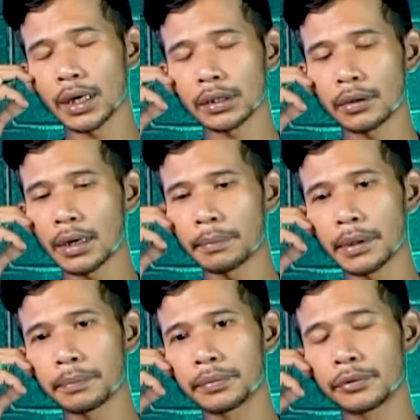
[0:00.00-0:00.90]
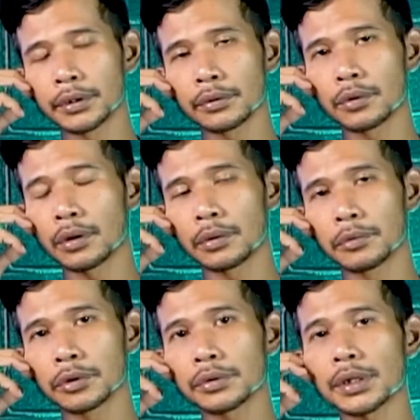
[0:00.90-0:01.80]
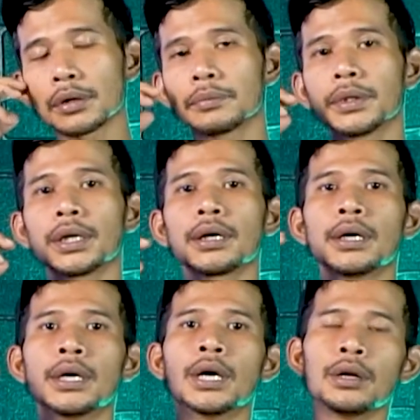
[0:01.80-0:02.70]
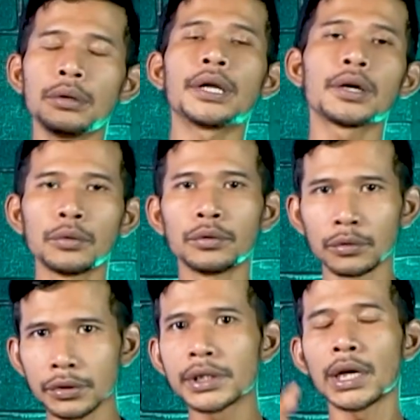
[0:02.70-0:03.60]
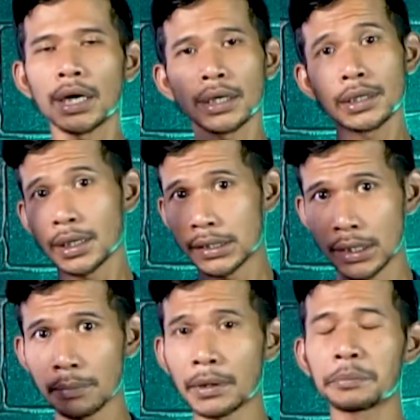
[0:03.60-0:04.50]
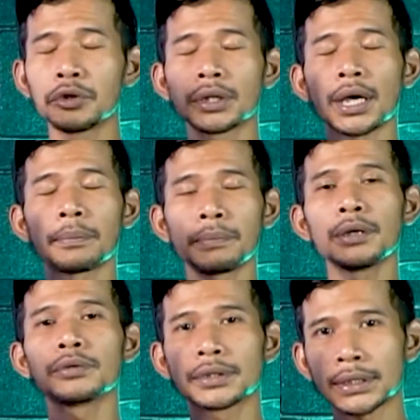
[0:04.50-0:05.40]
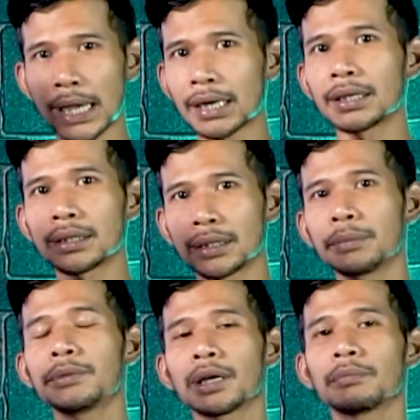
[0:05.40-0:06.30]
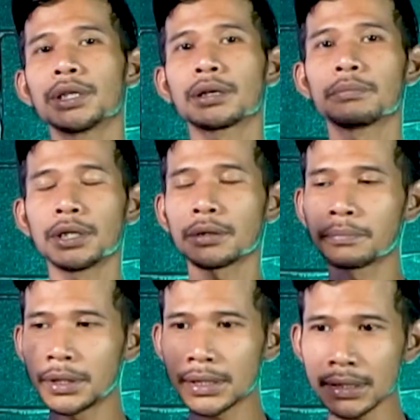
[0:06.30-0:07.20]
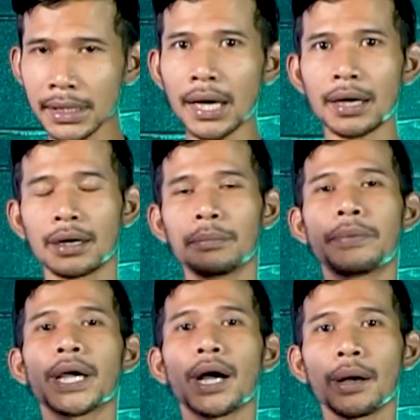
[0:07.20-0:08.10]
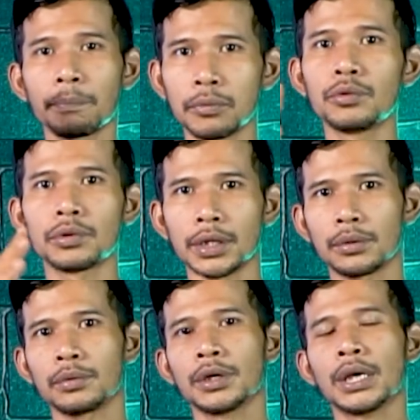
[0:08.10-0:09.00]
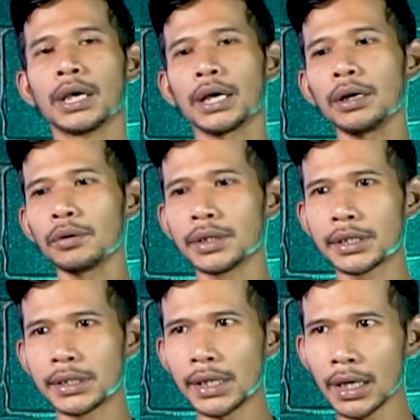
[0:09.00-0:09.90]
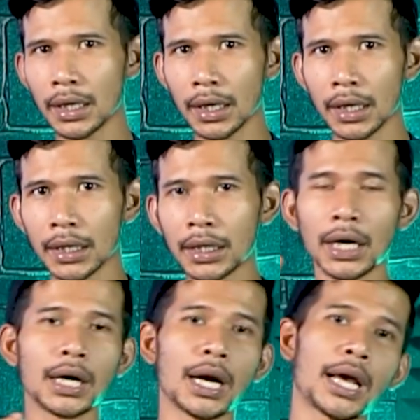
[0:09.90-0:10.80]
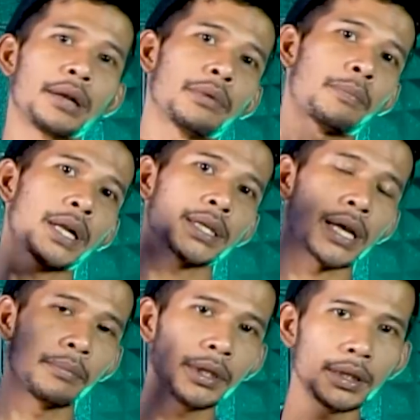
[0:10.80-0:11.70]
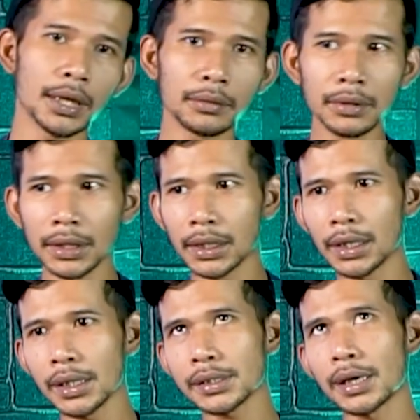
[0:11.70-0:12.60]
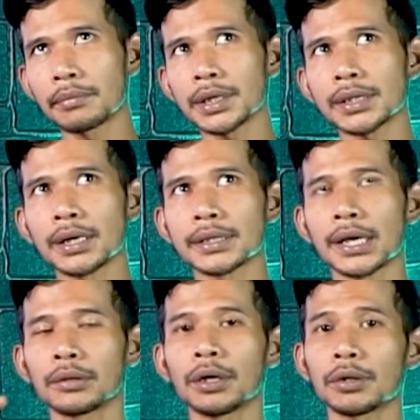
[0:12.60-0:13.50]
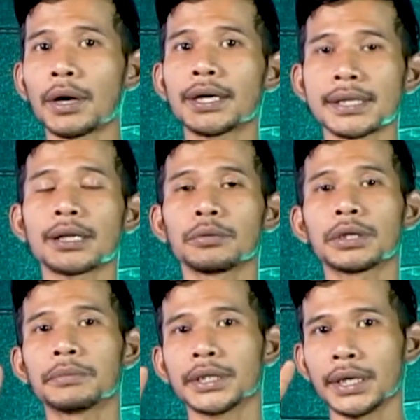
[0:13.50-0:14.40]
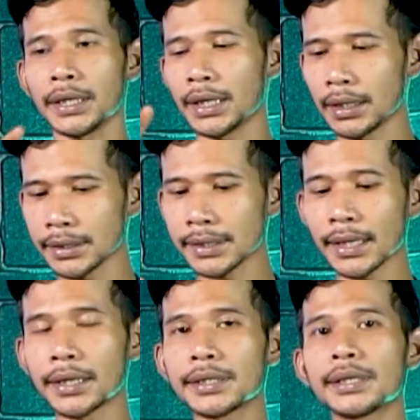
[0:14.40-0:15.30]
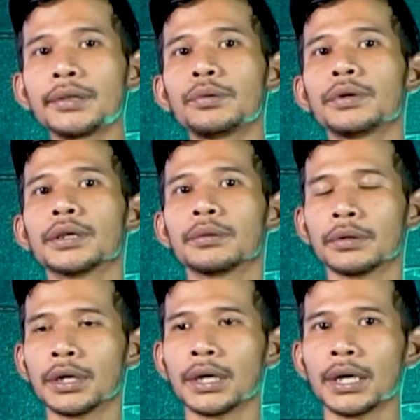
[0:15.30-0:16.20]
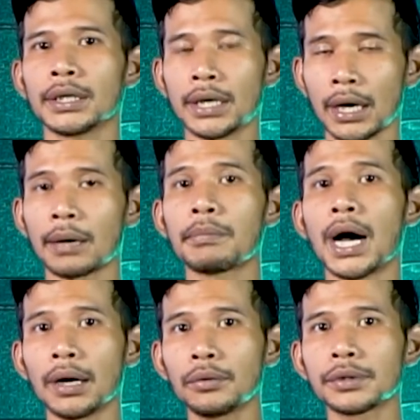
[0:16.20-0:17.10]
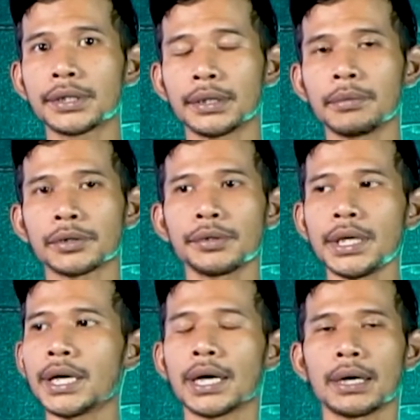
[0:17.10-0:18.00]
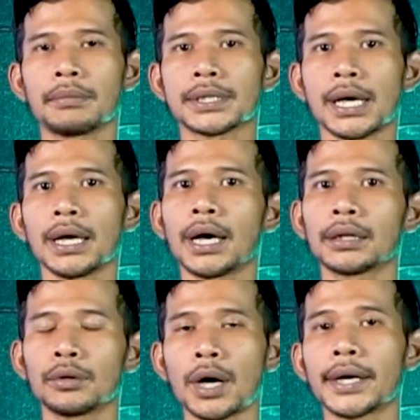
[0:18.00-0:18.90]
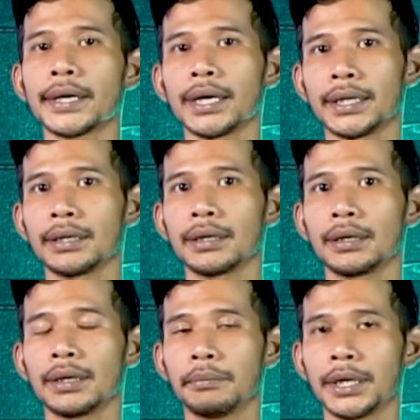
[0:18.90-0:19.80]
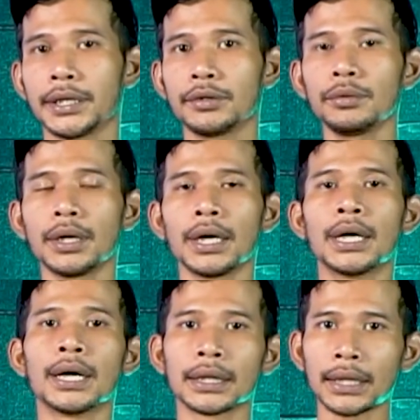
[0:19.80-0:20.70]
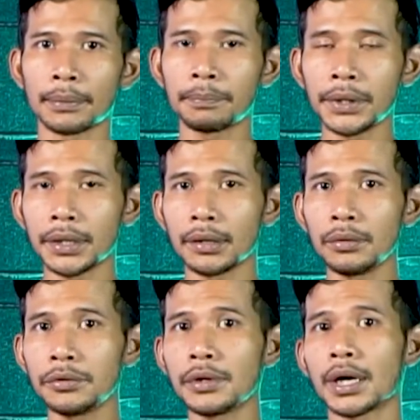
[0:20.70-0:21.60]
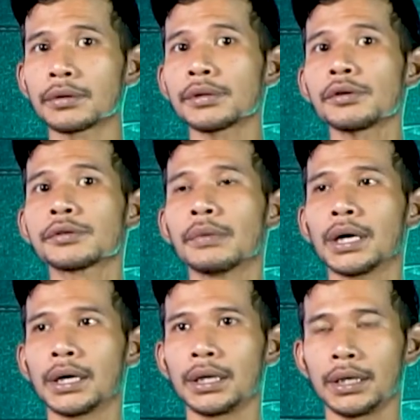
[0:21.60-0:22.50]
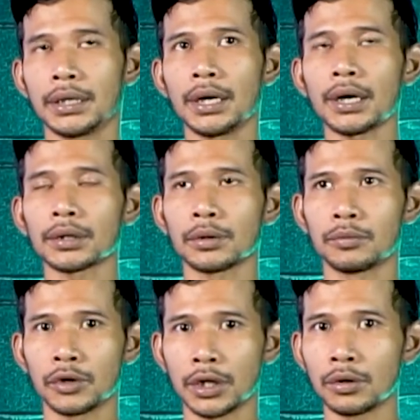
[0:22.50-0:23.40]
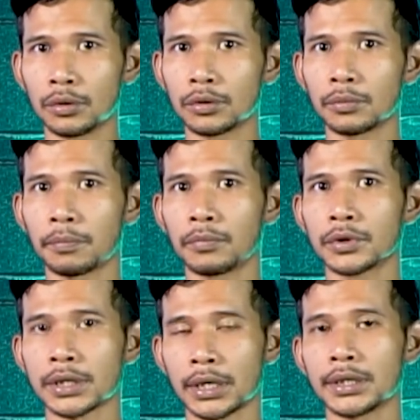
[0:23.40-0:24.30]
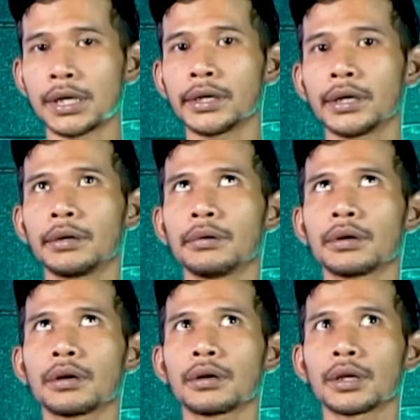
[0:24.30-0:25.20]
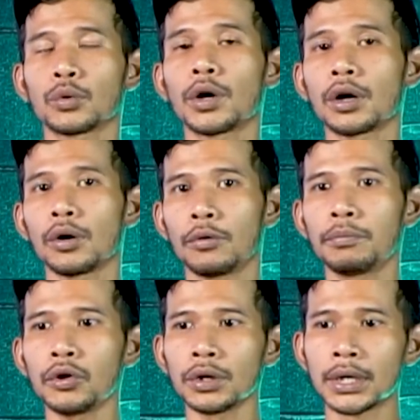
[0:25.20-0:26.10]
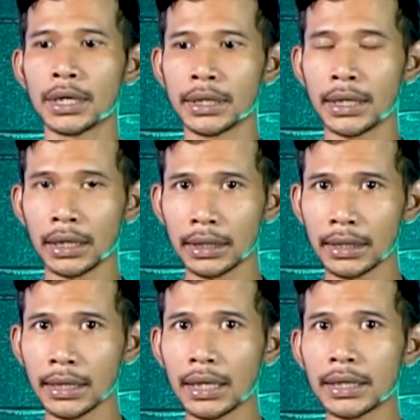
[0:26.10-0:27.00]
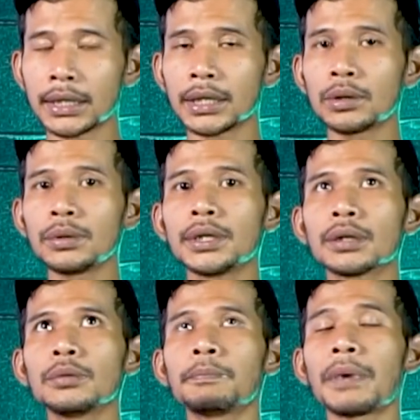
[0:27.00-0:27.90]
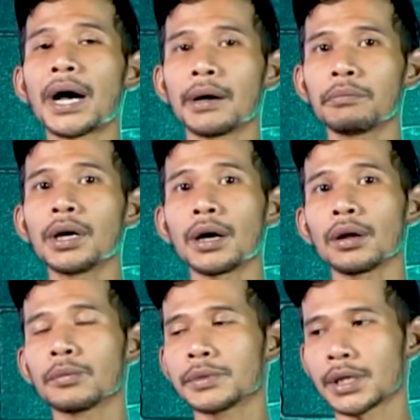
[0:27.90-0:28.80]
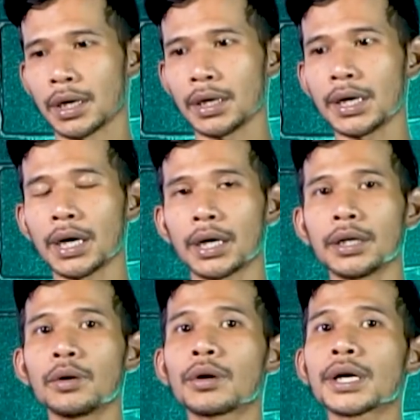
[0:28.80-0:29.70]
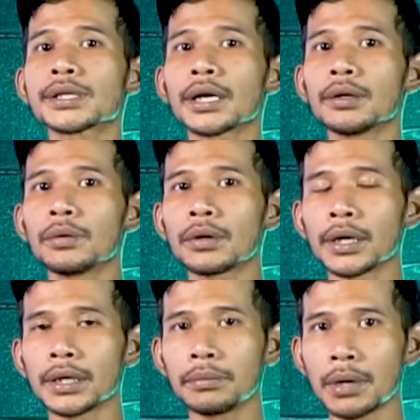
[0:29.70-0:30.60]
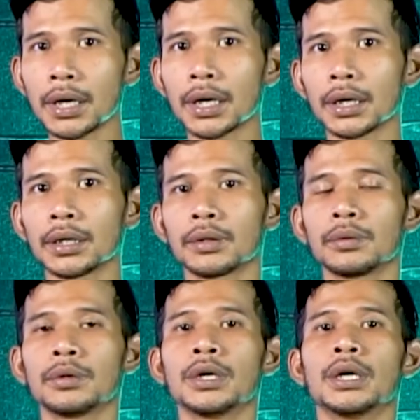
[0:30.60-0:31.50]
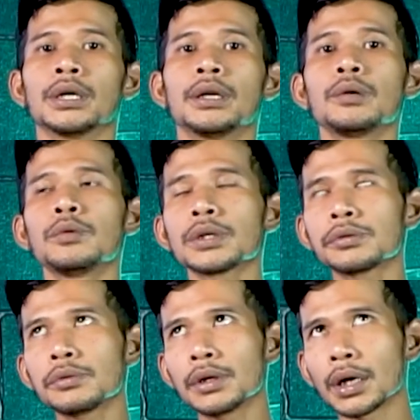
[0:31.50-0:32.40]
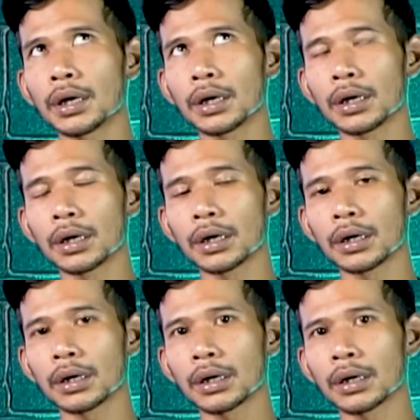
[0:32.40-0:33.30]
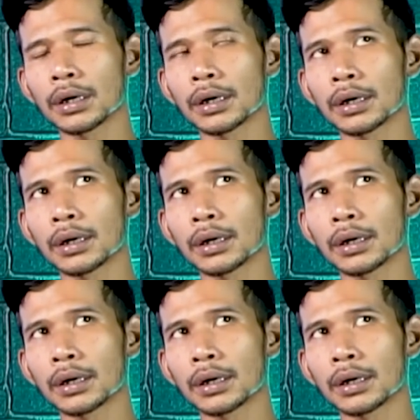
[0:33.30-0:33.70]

atau apapun gua ngomong tuh selalu bilang lu naik gunung silahkan dengan siapapun tapi lu cari tim yang benar-benar bisa nge-backup lu gitu karena kondisinya yang lain mah pada summit dia tuh ditinggal sama salah satu atau ada satu temennya yang stay di situ gitu ya bagus sih maksudnya ya nggak masalah toh ada yang nih nemenin juga tapi lu juga harus tahu sebagai leader atau mungkin lu sering jadi ketua kelompok yang ditinggal ini tuh dia tuh paham gak kalau misalkan nanganin orang sakit tuh kayak gimana gitu dan gue juga uh, nge